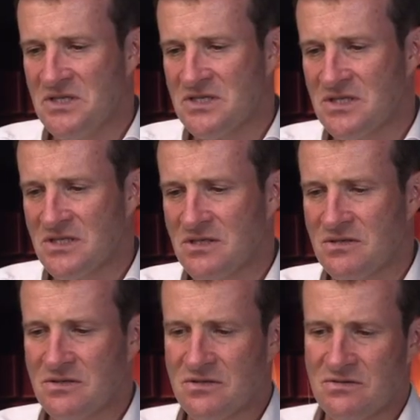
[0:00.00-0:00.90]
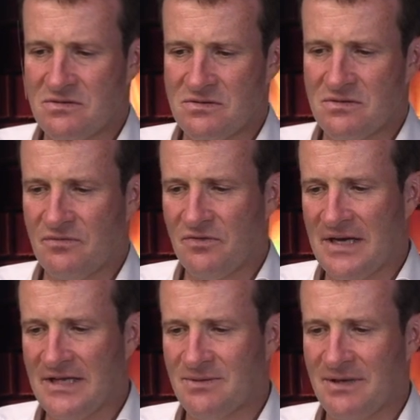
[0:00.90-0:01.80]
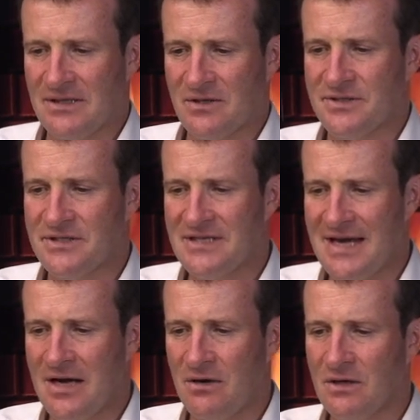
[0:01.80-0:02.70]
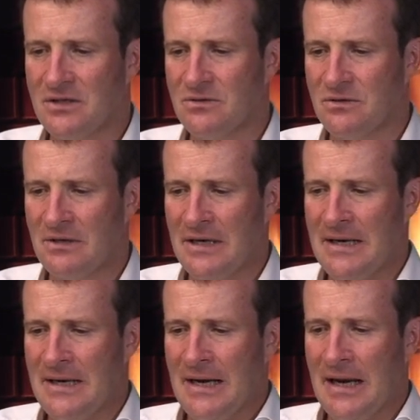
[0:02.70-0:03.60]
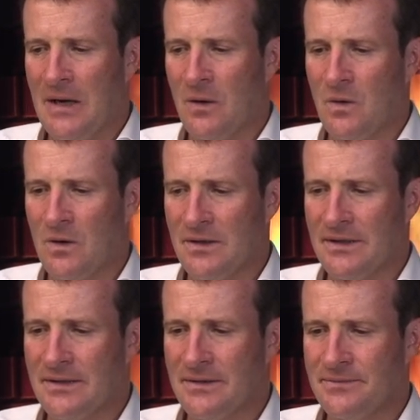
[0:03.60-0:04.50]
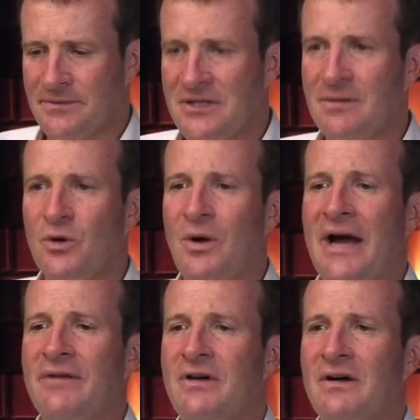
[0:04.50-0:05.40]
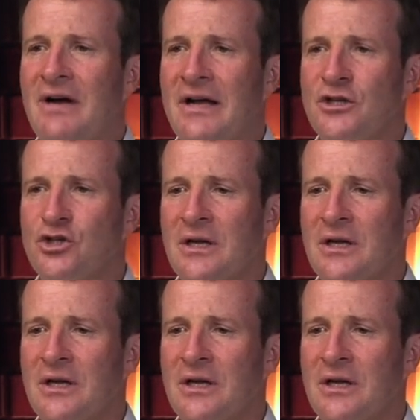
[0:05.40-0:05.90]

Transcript: bis vielleicht 2010 oder so, auch äh, nicht immer nur einfach war in der